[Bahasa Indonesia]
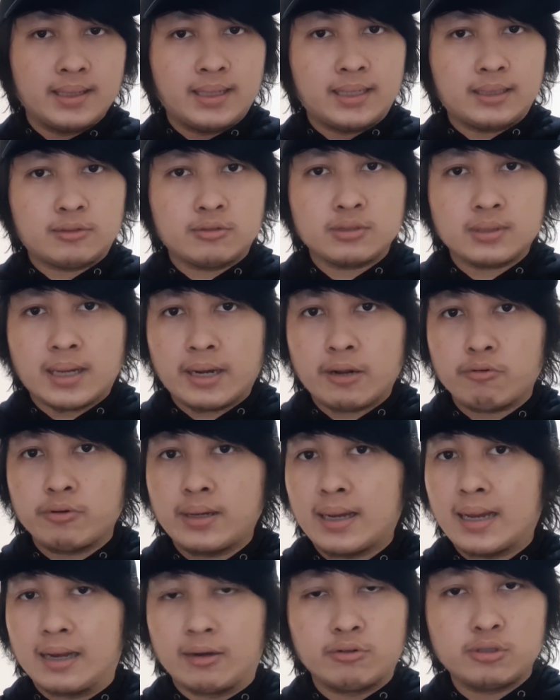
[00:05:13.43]
itu sekarang
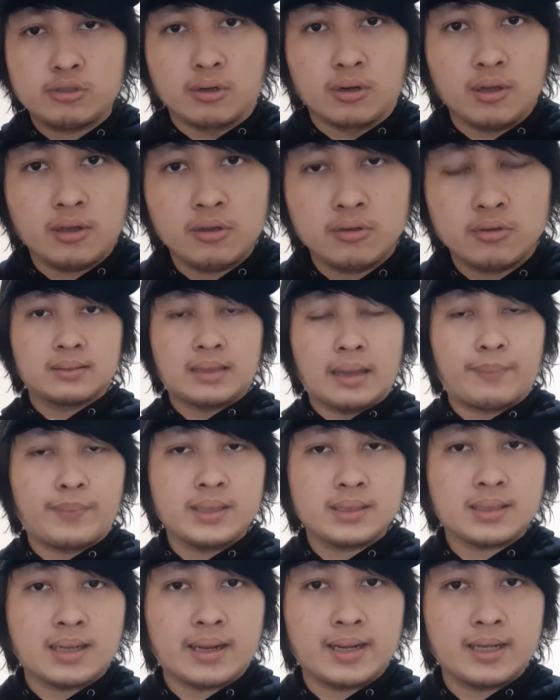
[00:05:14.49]
udah nggak lucu loh
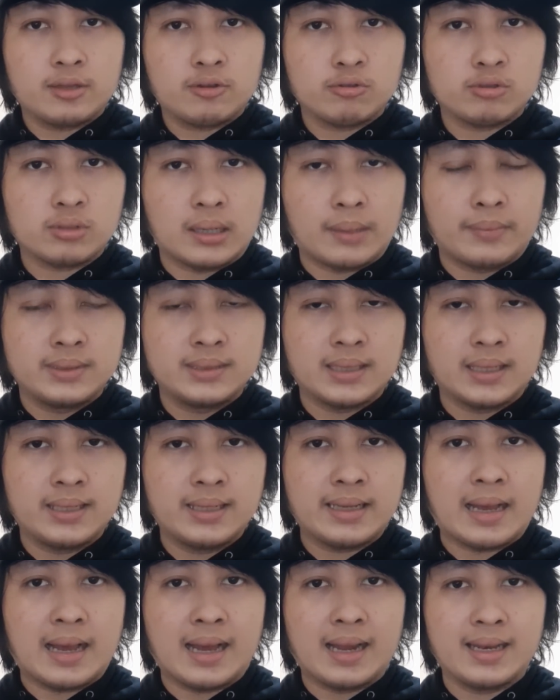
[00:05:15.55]
tapi sekarang itu sudah
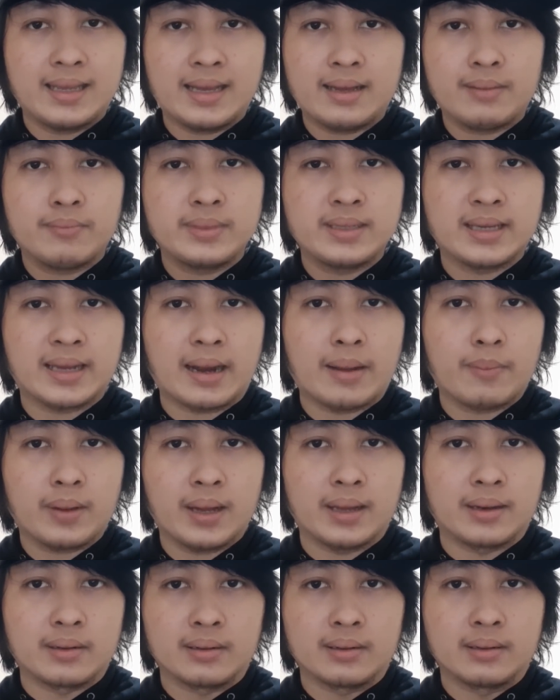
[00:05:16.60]
menjadi hal yang menyeramkan